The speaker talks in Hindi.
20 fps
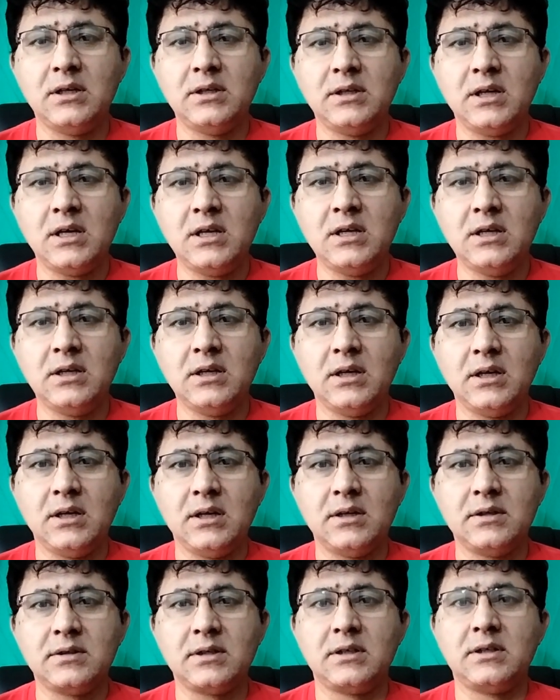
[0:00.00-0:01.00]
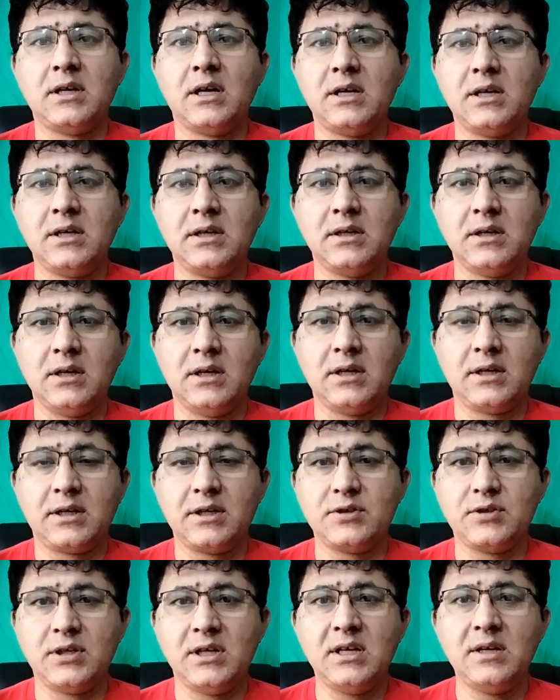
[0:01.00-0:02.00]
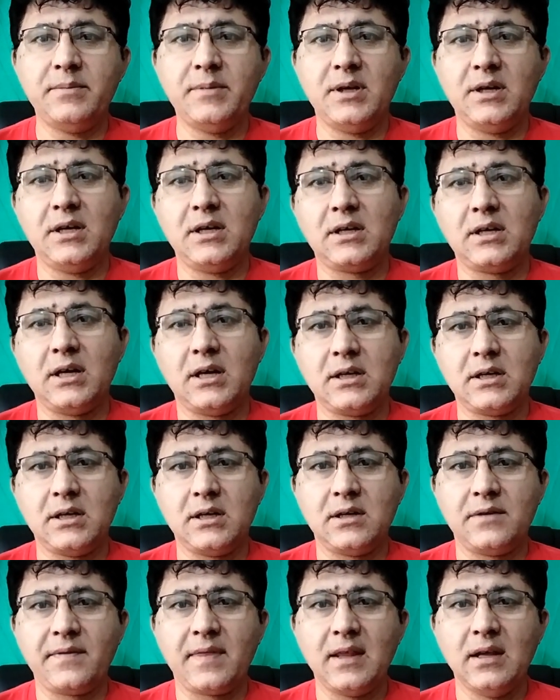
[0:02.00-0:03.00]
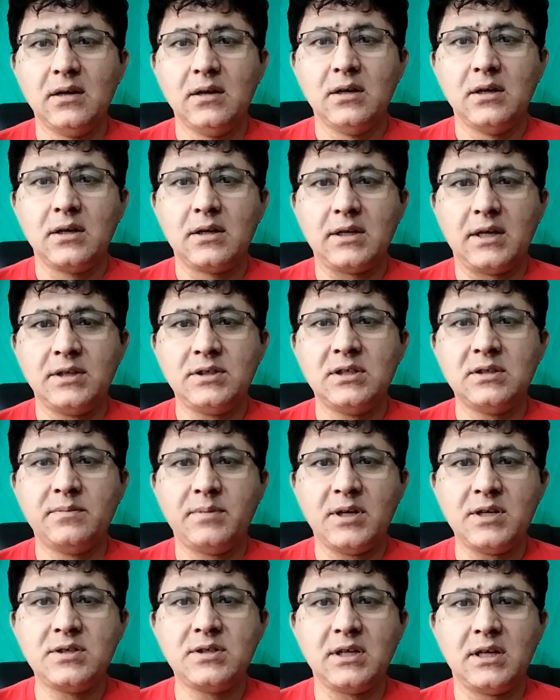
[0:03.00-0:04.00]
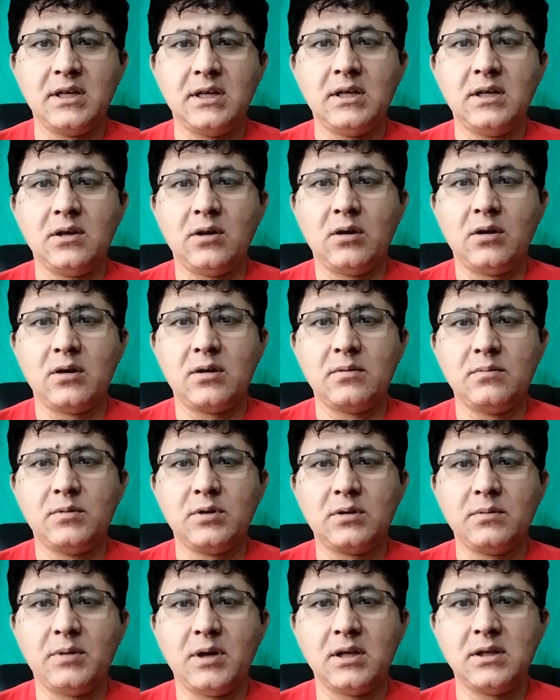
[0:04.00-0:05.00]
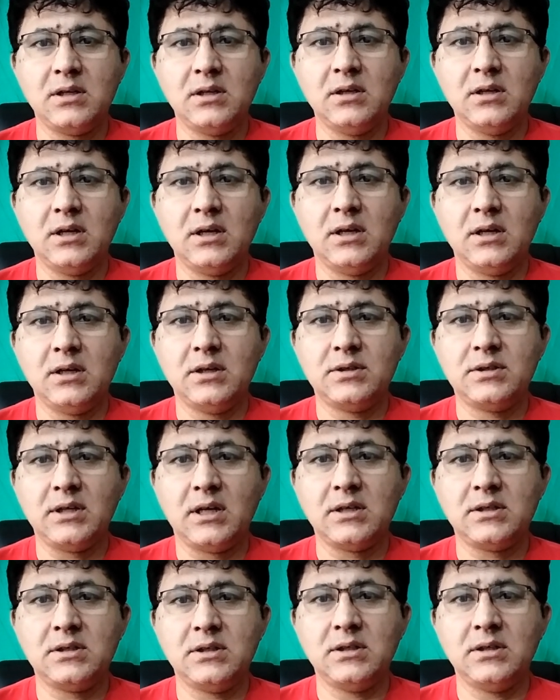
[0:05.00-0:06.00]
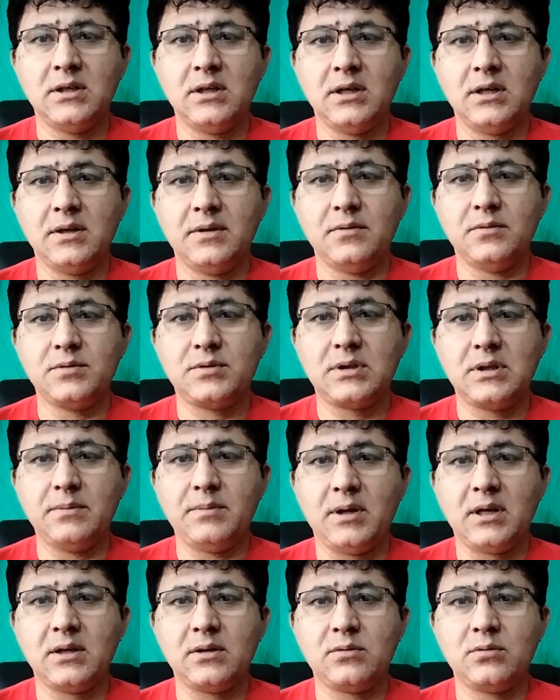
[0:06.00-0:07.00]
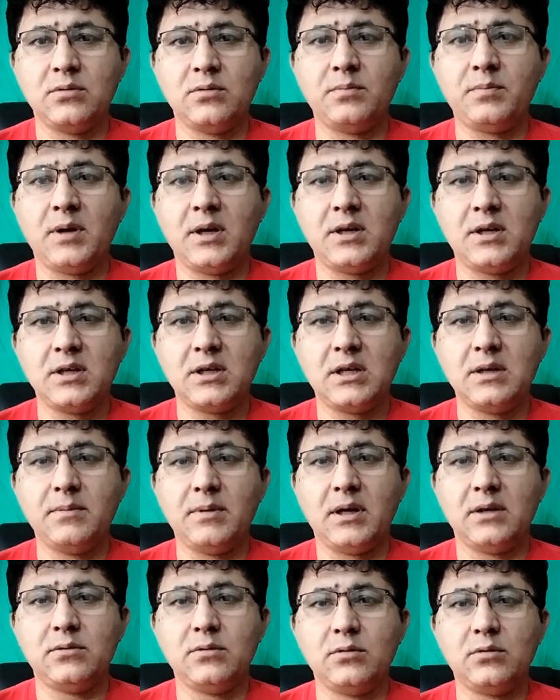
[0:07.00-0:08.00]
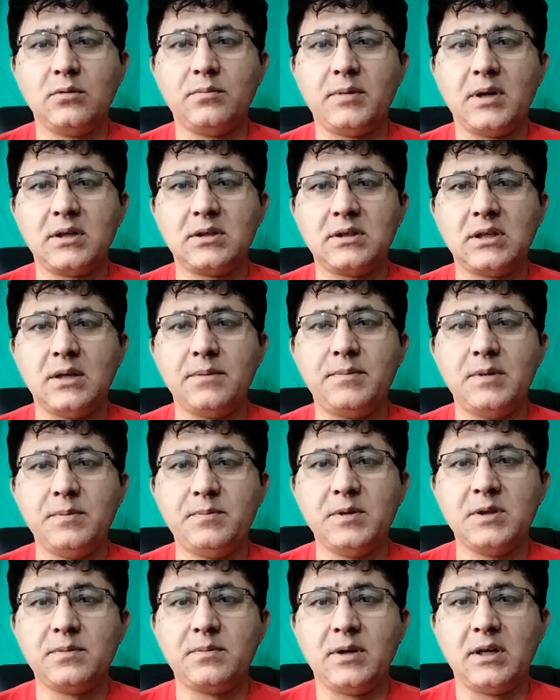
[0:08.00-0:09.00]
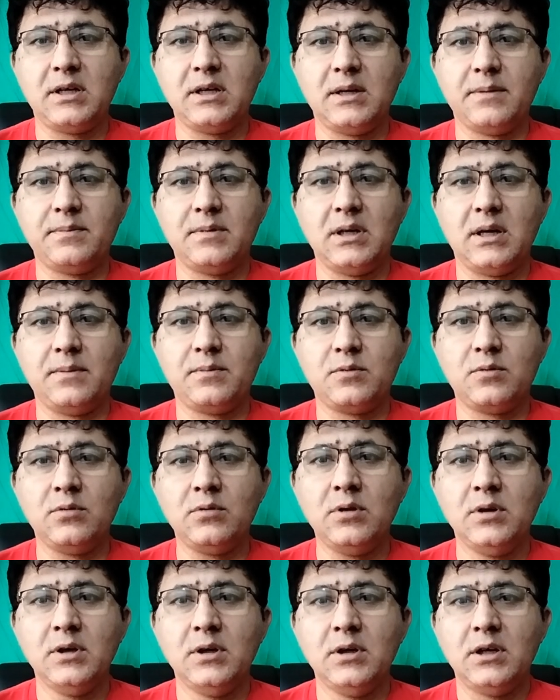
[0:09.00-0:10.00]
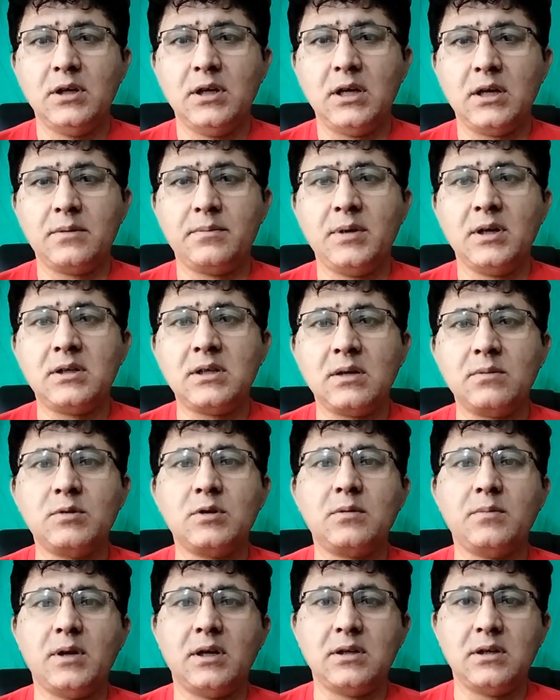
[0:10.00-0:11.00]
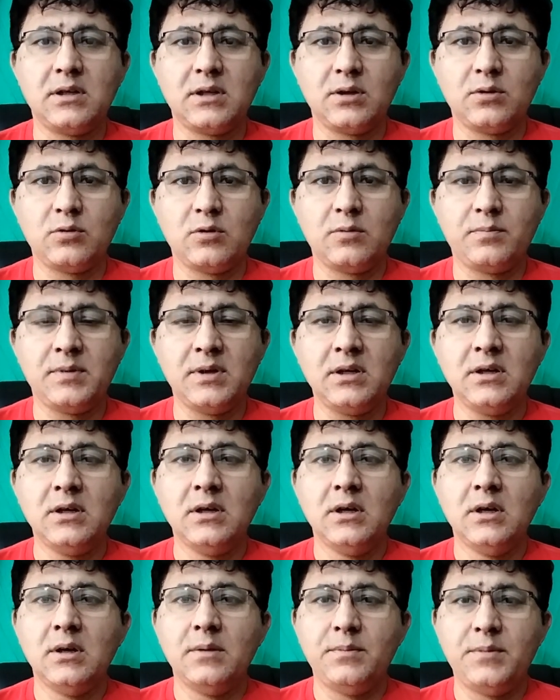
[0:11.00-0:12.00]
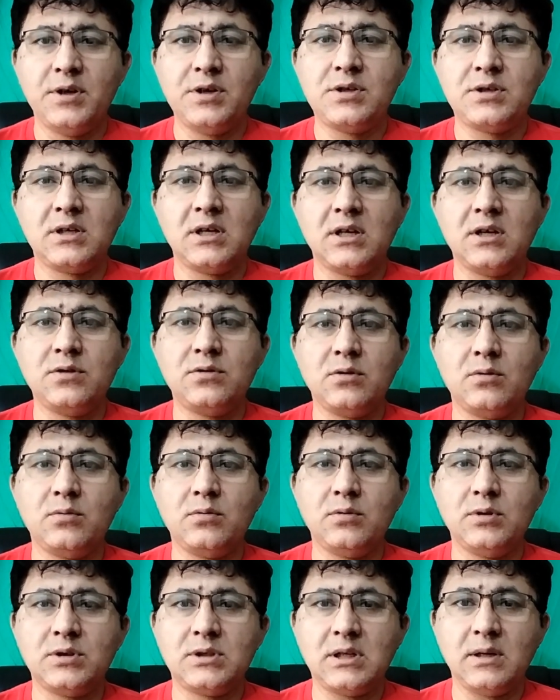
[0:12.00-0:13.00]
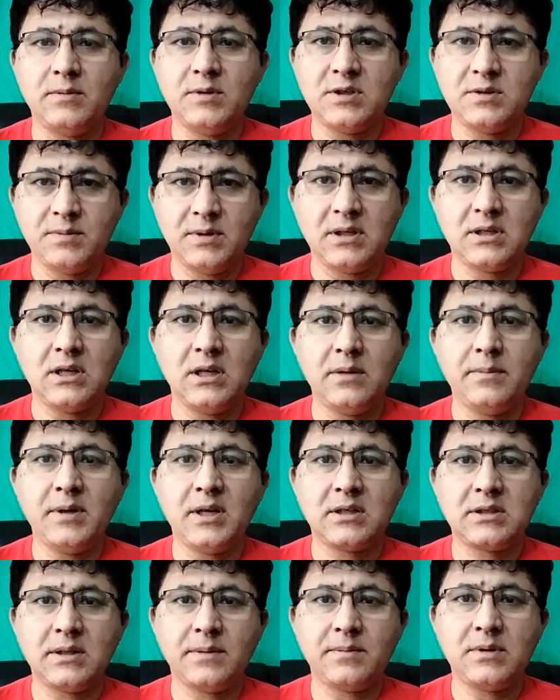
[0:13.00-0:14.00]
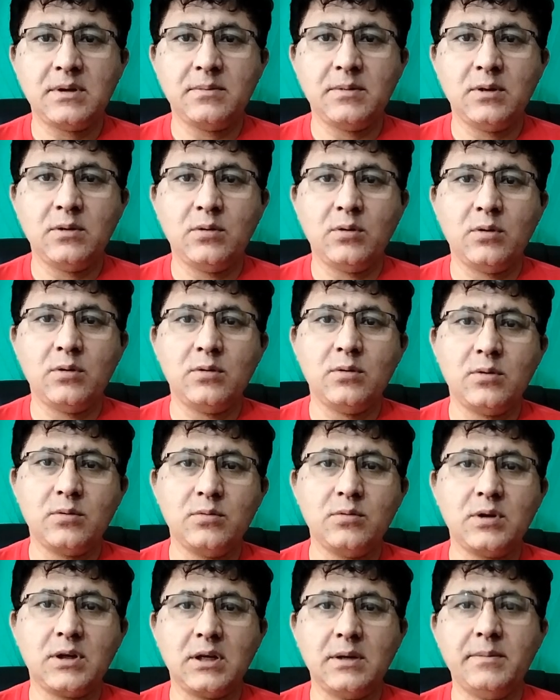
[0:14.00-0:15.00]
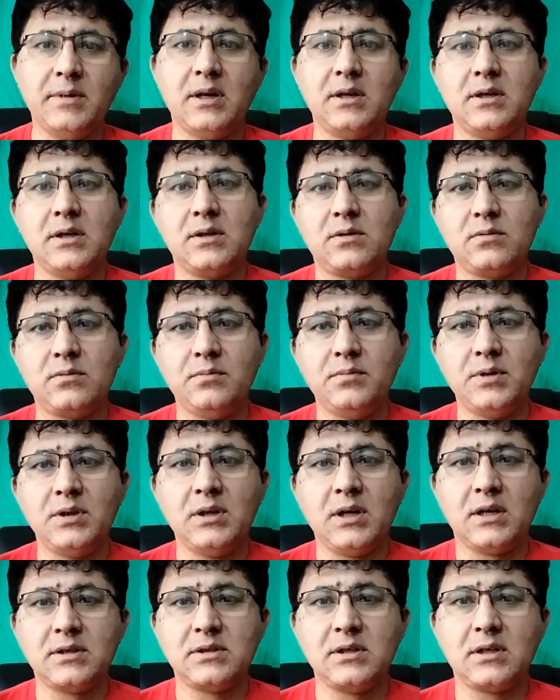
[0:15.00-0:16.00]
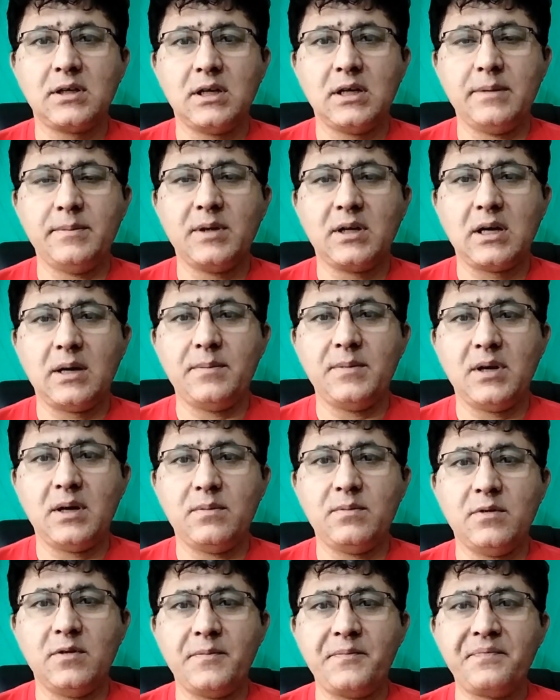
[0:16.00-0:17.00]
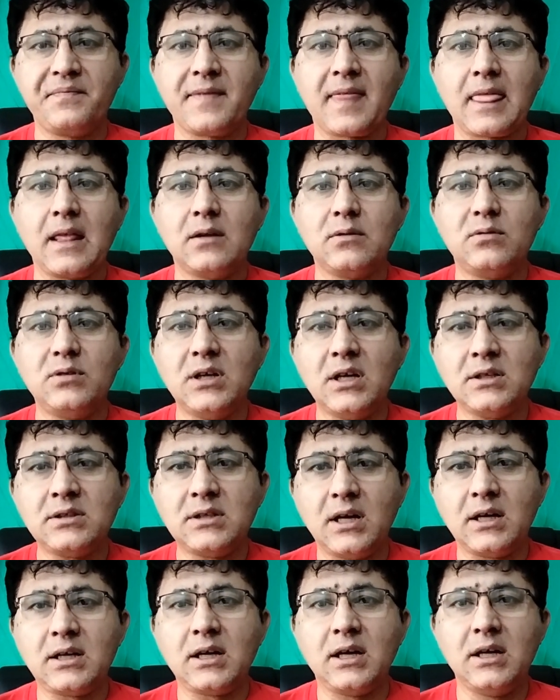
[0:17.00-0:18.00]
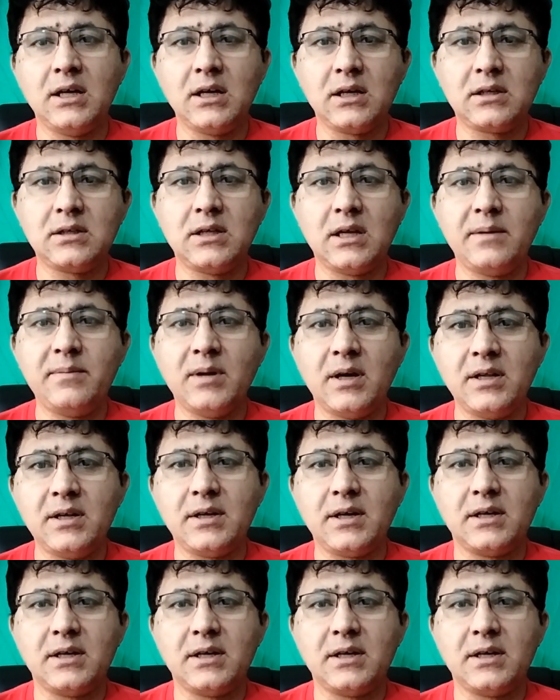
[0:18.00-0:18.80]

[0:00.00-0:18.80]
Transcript: यही जरदारी के जहन में है कि अगर क्राइसिस बढ़ जाए और मुतबादल सियासी उसकी बात हो पार्टी की बात हो तो पाकिस्तान पीपल्स पार्टी अपने आप को एक बेहतर मुतबादल के तौर पर पे, पेश करे जो इस्टबलिशमेंट के लिए भी एक्सेप्टेबल हो और लोगों के मैंडेट भी हासिल करने में कामयाब हो तो ये इस तरह का एक दरमिया